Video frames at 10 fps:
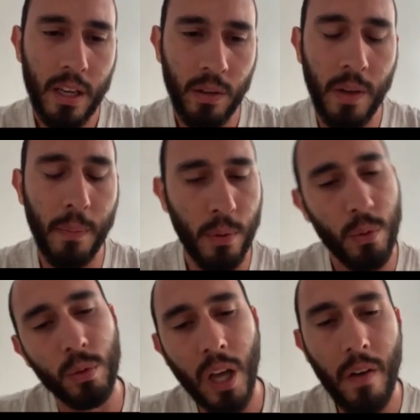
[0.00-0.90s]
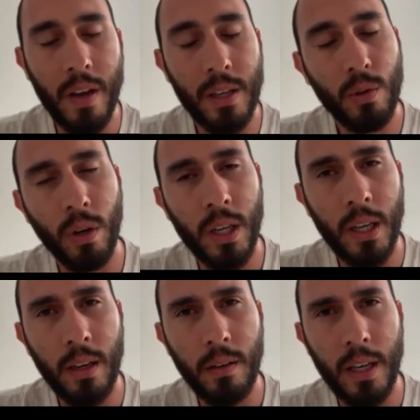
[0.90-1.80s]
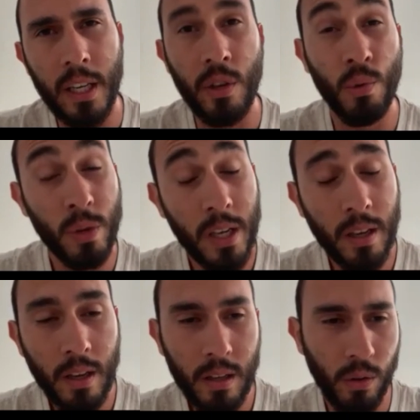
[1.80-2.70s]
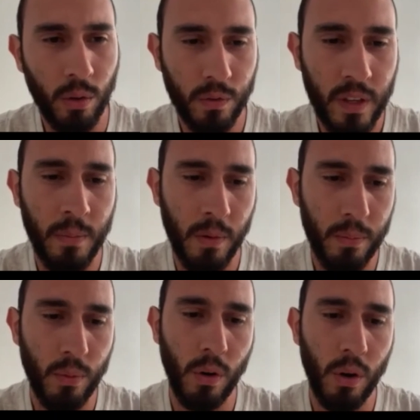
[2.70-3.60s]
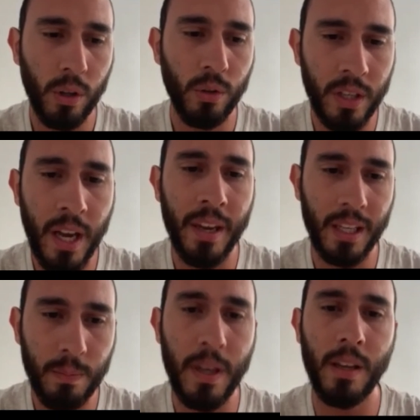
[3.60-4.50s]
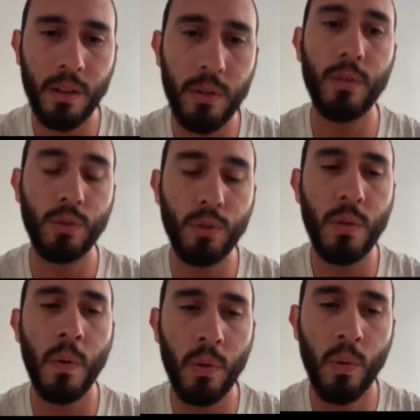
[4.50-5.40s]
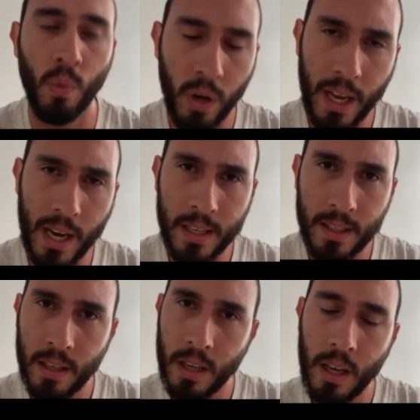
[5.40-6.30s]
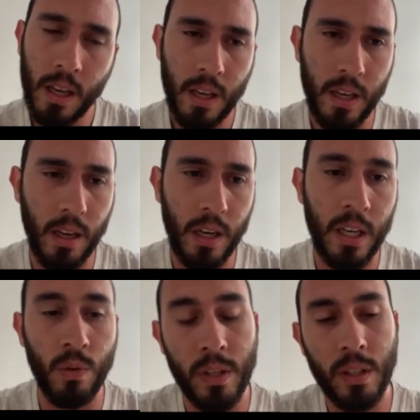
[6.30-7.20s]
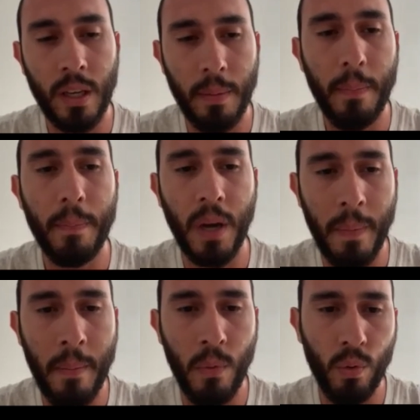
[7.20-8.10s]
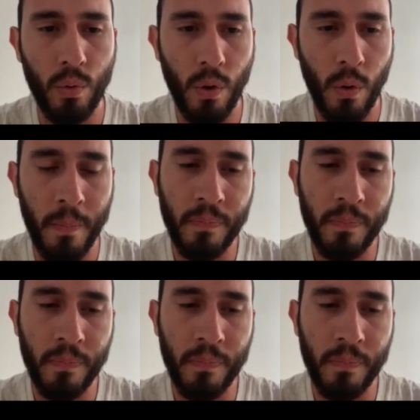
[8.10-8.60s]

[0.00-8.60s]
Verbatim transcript: Et on a beaucoup travaillé sur les, les nuits dans le film pour leur donner un aspect justement non réaliste. Et les nuits, c'est quand même beaucoup le,